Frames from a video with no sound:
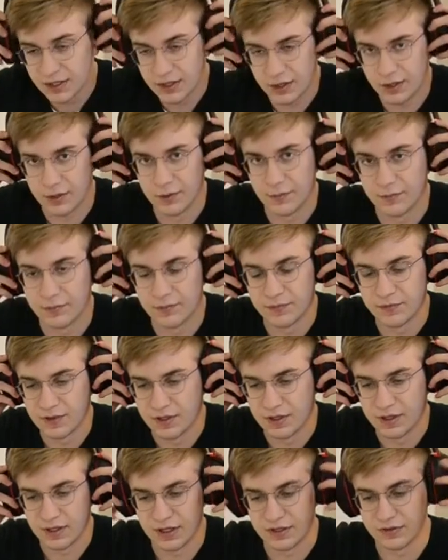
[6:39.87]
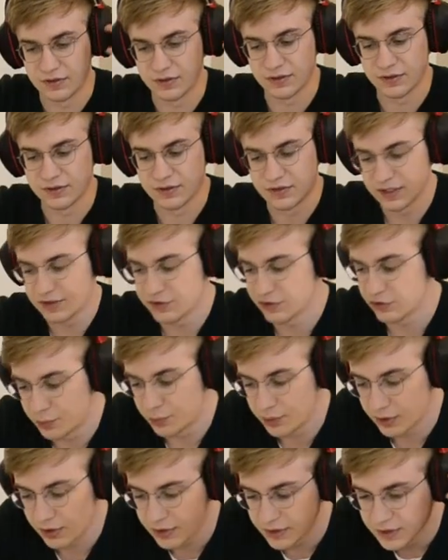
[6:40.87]
Ähm, also es sitzt
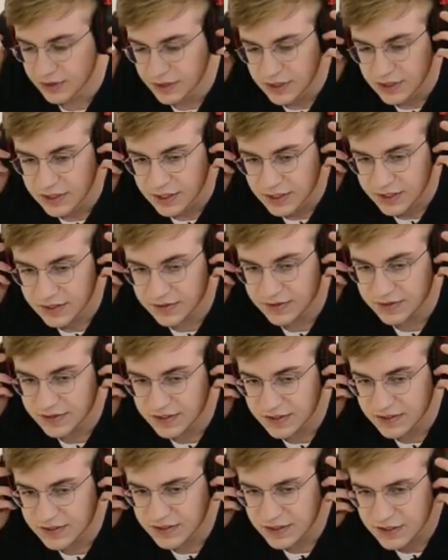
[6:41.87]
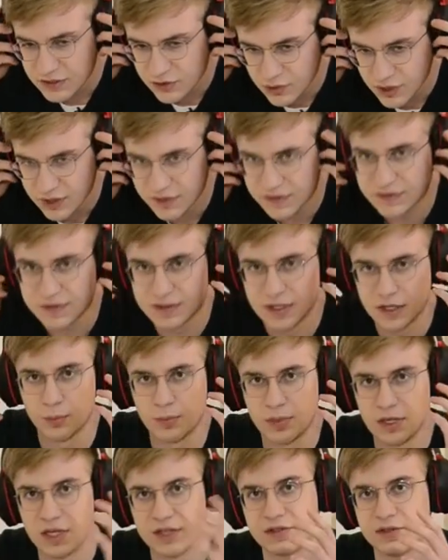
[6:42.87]
super. Es ist jetzt nicht so, dass der
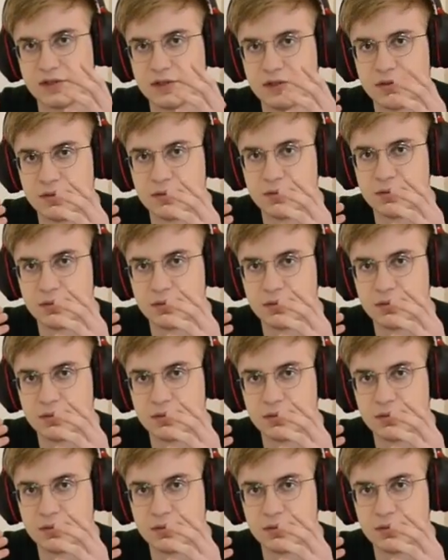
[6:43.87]
komplette,